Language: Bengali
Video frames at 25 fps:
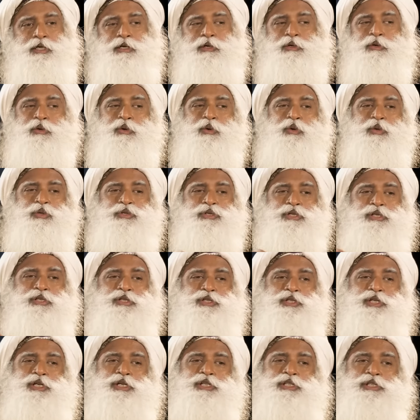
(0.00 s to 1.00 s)
খুঁজতে গেল
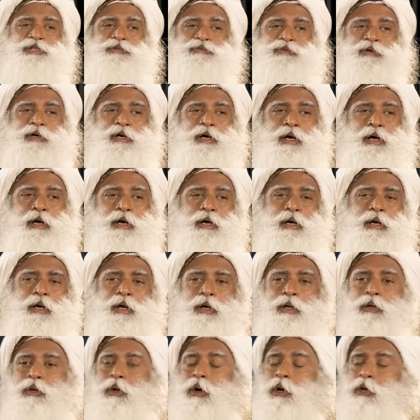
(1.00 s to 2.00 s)
কোনো সৈন্য
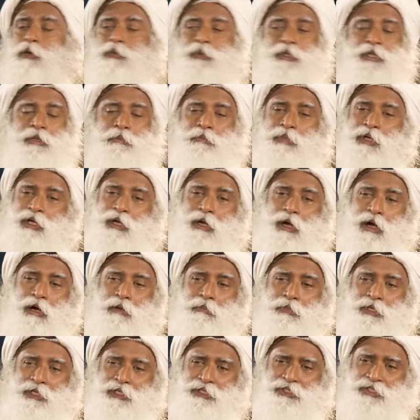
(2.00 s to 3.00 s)
নেই সে আর
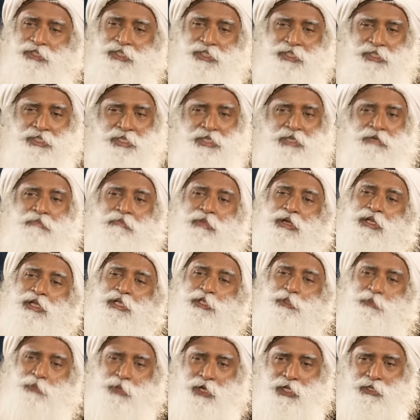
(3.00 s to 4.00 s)
তার ভাই সাধারণ
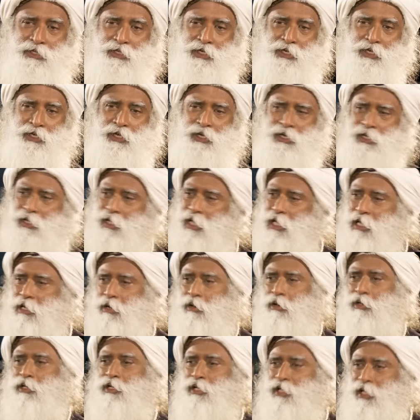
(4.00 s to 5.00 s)
মানুষের মতো
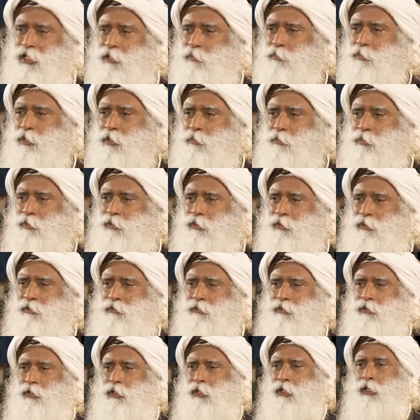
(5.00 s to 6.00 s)
একজন
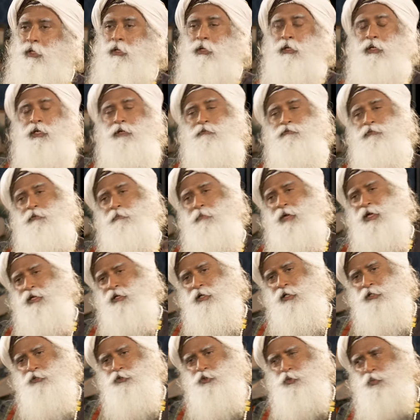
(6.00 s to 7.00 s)
মানুষ তিন হাজার
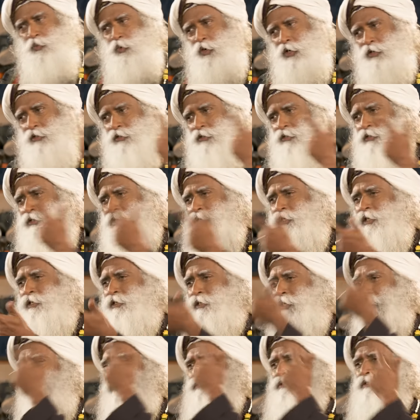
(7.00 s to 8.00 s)
কিলোমিটার হাঁটছে তার
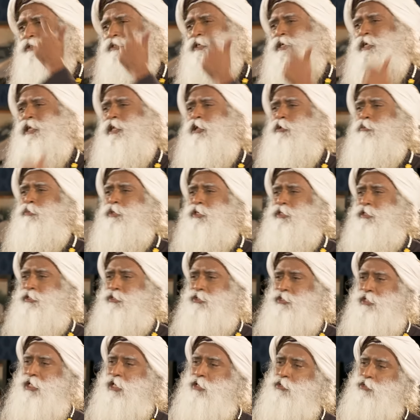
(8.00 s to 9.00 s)
স্ত্রীকে খুঁজতে
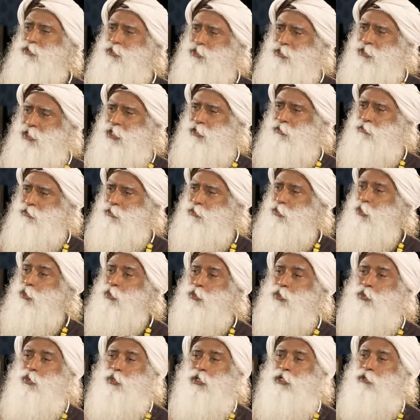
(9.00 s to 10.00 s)
যখন সে জানেই
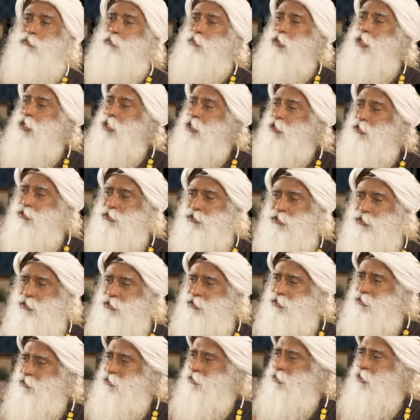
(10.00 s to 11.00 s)
না তার স্ত্রী
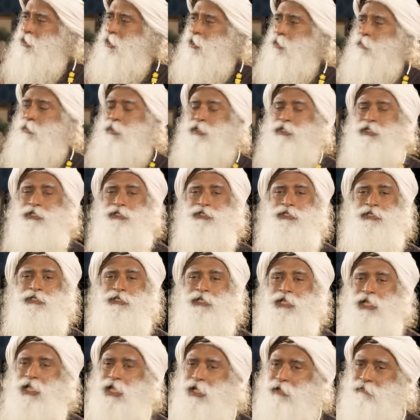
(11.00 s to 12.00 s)
জীবিত না
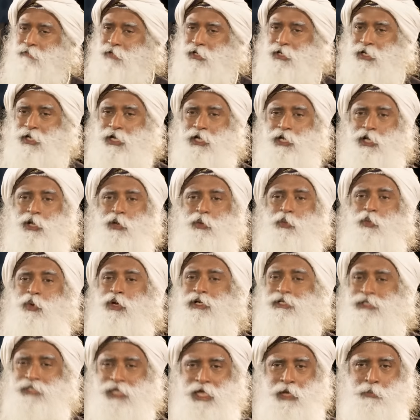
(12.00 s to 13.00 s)
মৃত
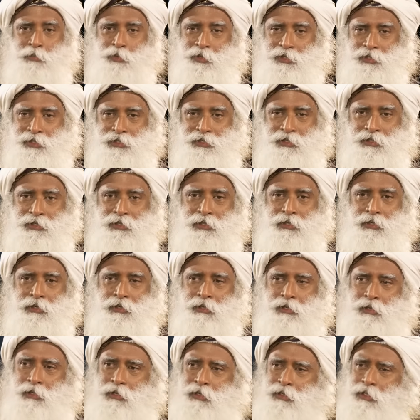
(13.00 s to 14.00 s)
তাহলে
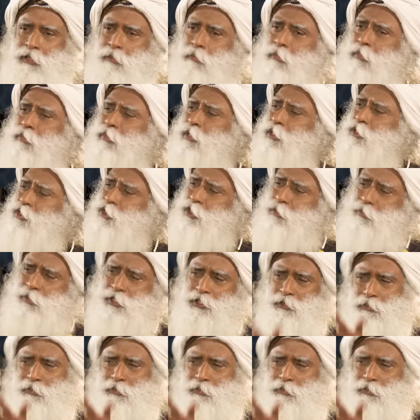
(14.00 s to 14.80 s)
তার কাছে স্ত্রীর